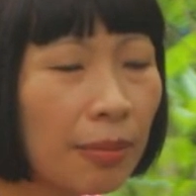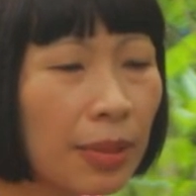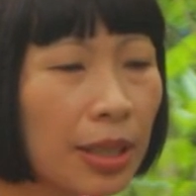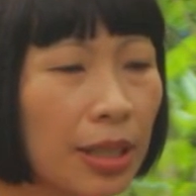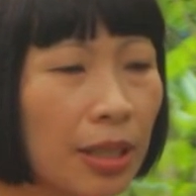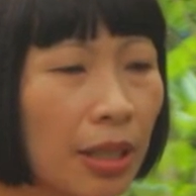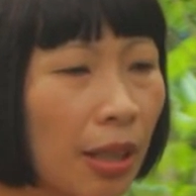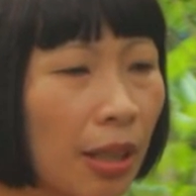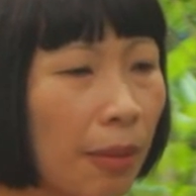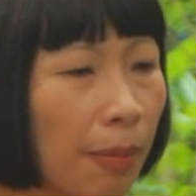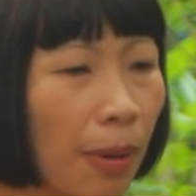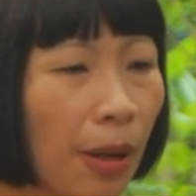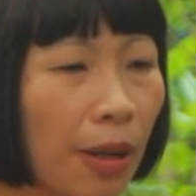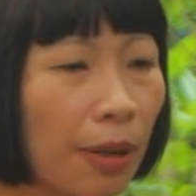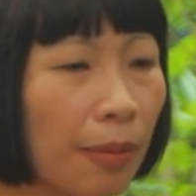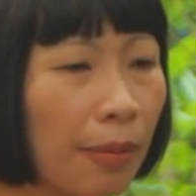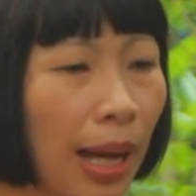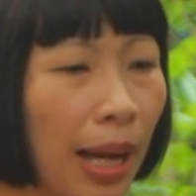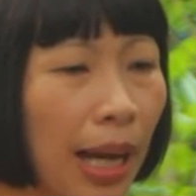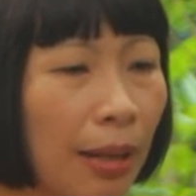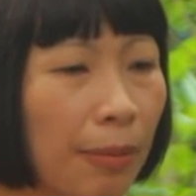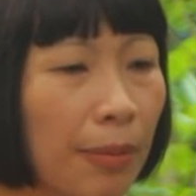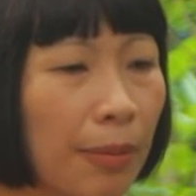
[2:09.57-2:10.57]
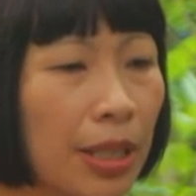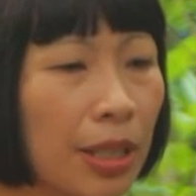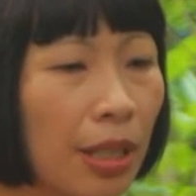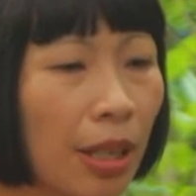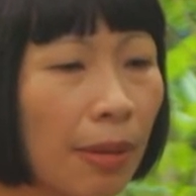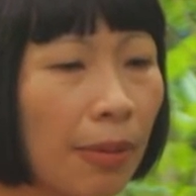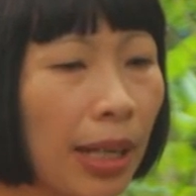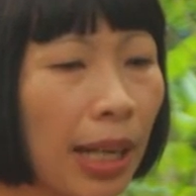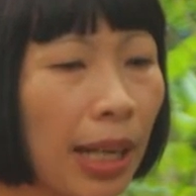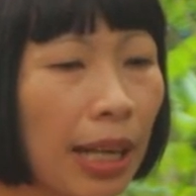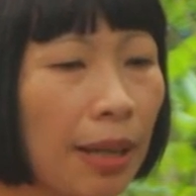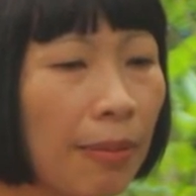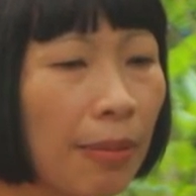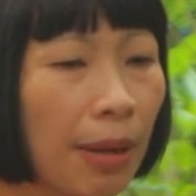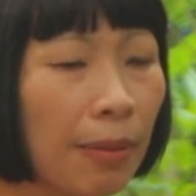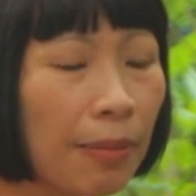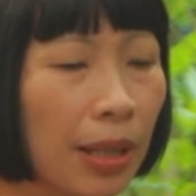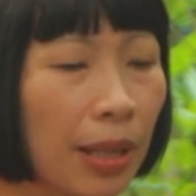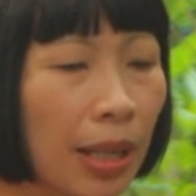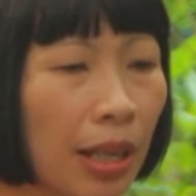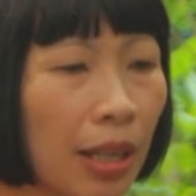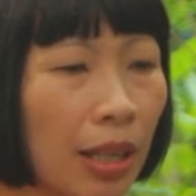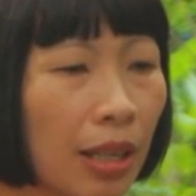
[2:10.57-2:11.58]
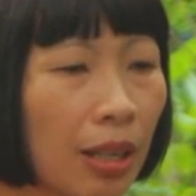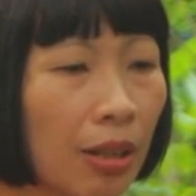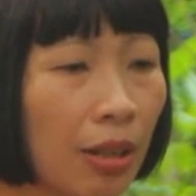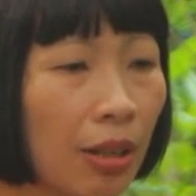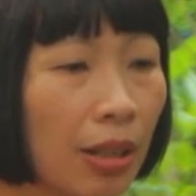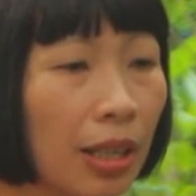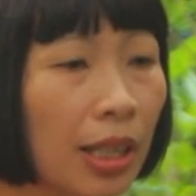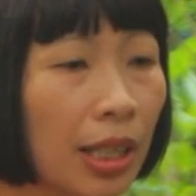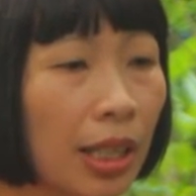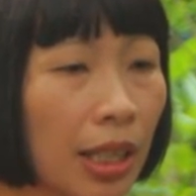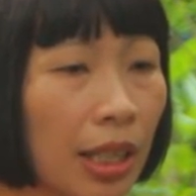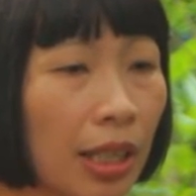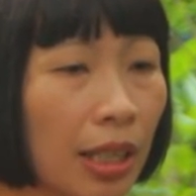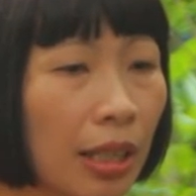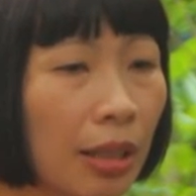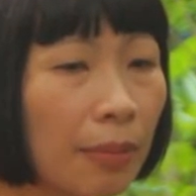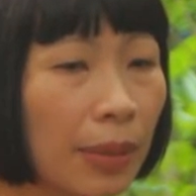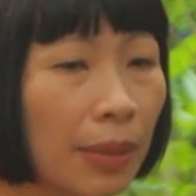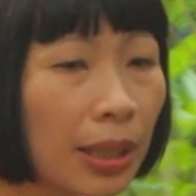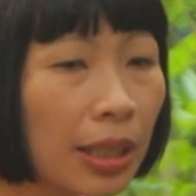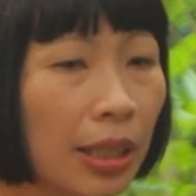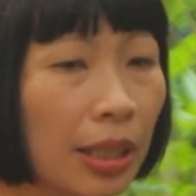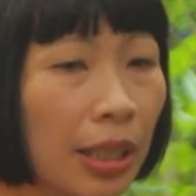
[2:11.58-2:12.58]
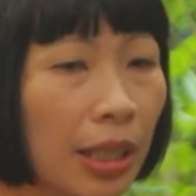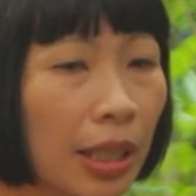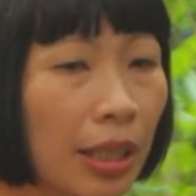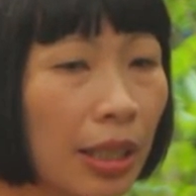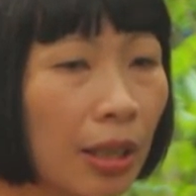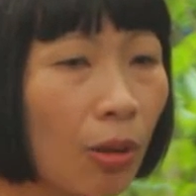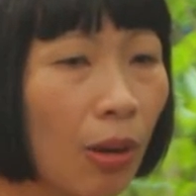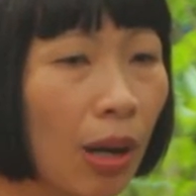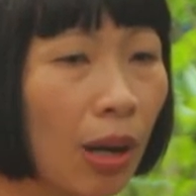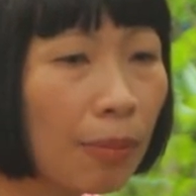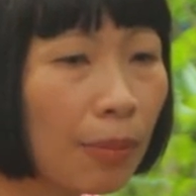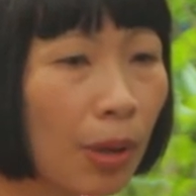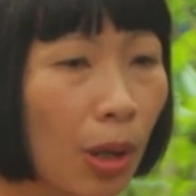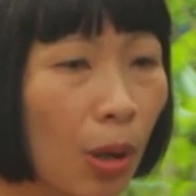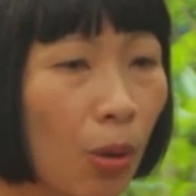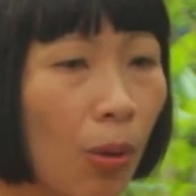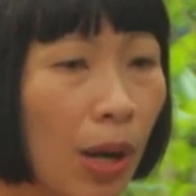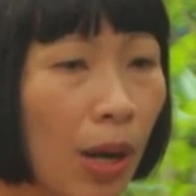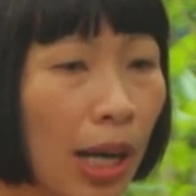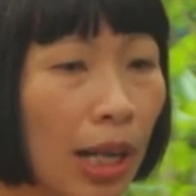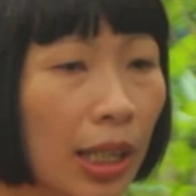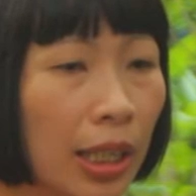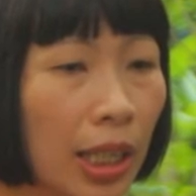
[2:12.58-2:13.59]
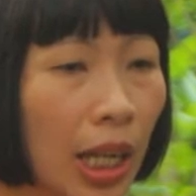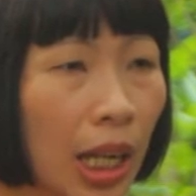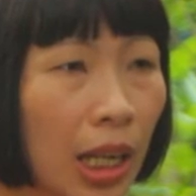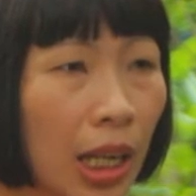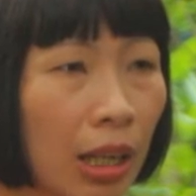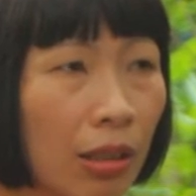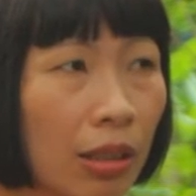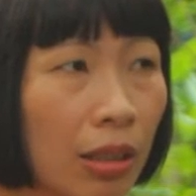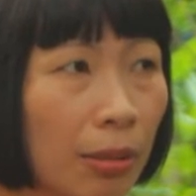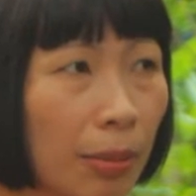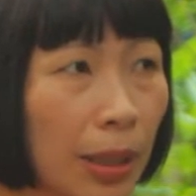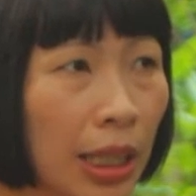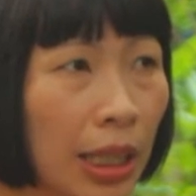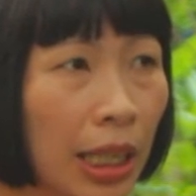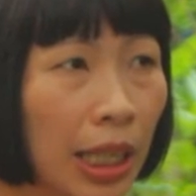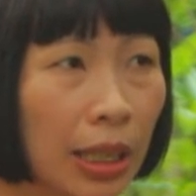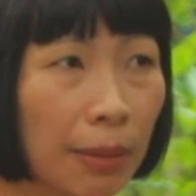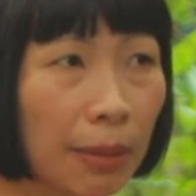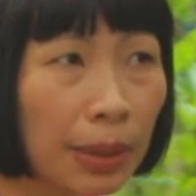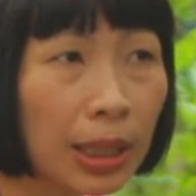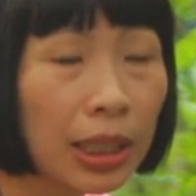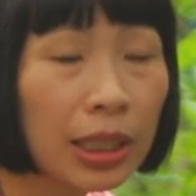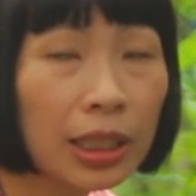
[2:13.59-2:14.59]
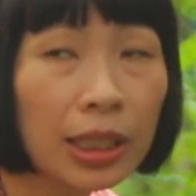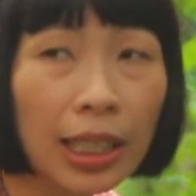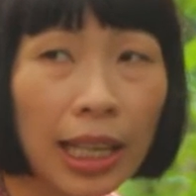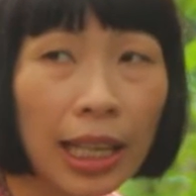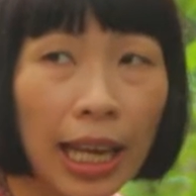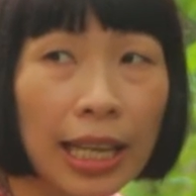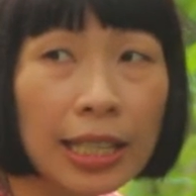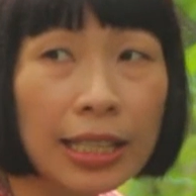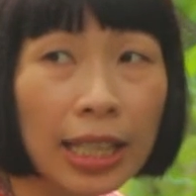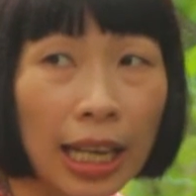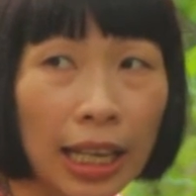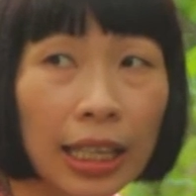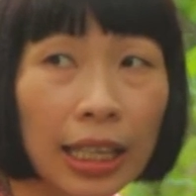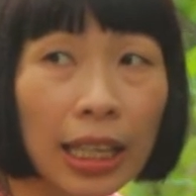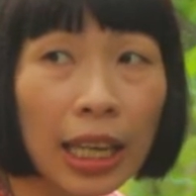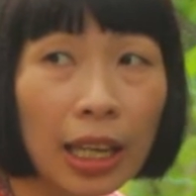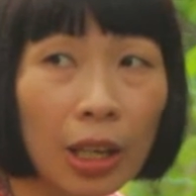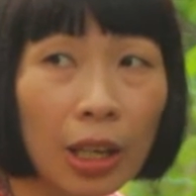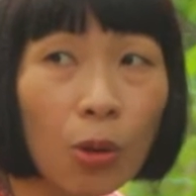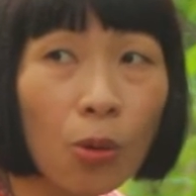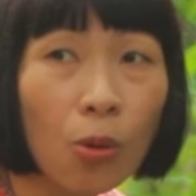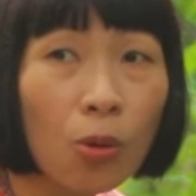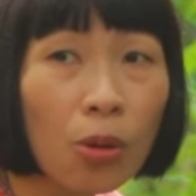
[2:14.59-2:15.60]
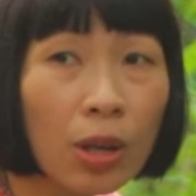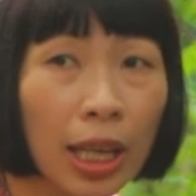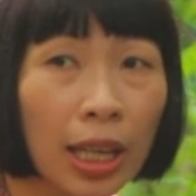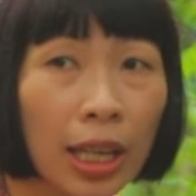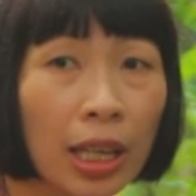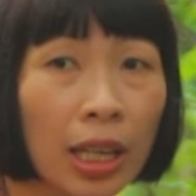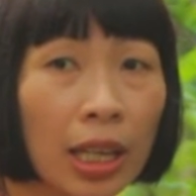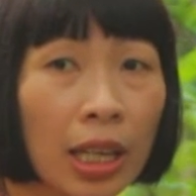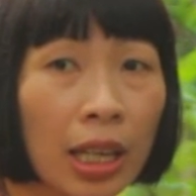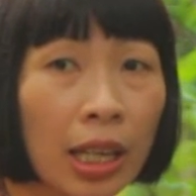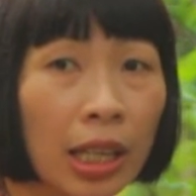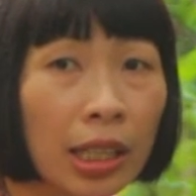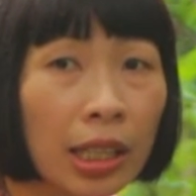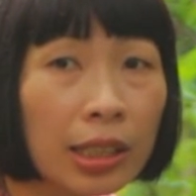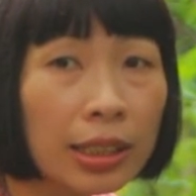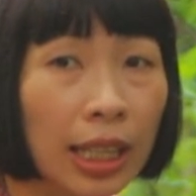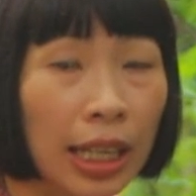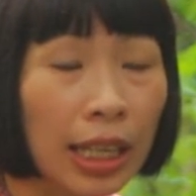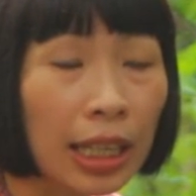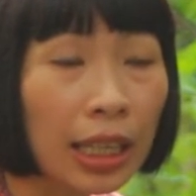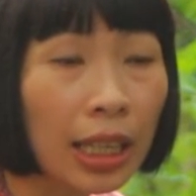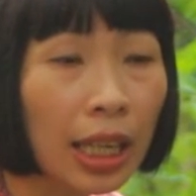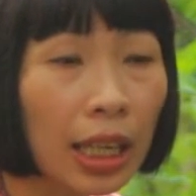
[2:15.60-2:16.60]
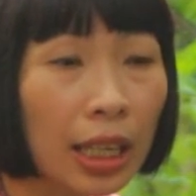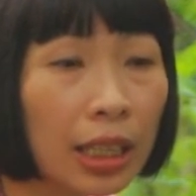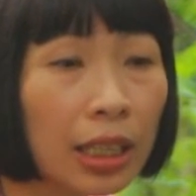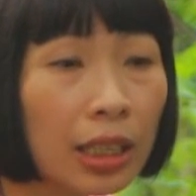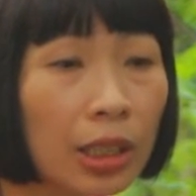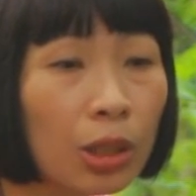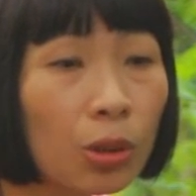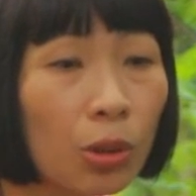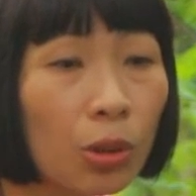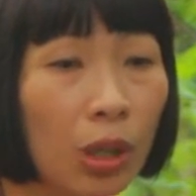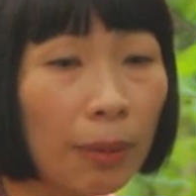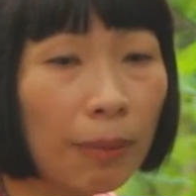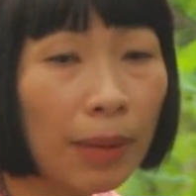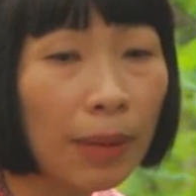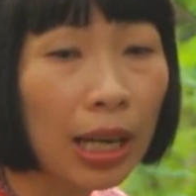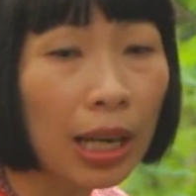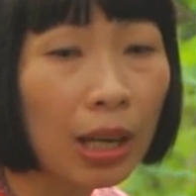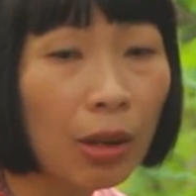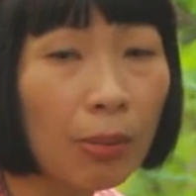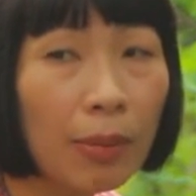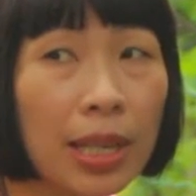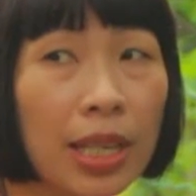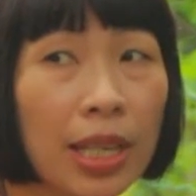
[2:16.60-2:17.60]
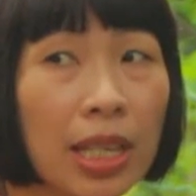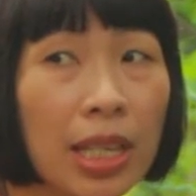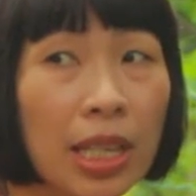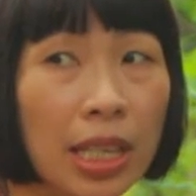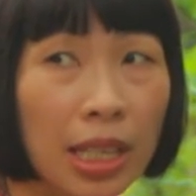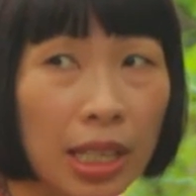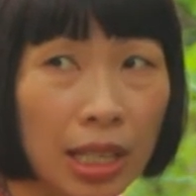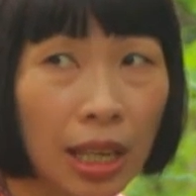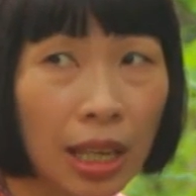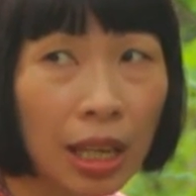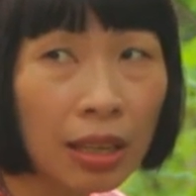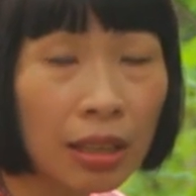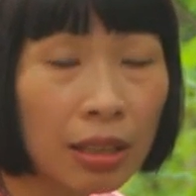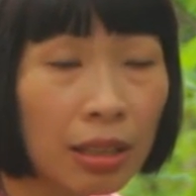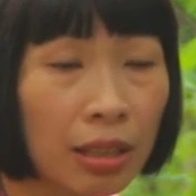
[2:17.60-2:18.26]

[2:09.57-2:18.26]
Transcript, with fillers: ไม่ชอบผ่อนพักไม่ชอบอะไรแบบเนี้ย เราก็เห็นมันก็เห็นความกลัวข้างในแล้วเออมันเห็นมันคืออะไรสังเกตรู้ไง คือสังเกตก็คืออยู่กับมันเราไม่หนีไง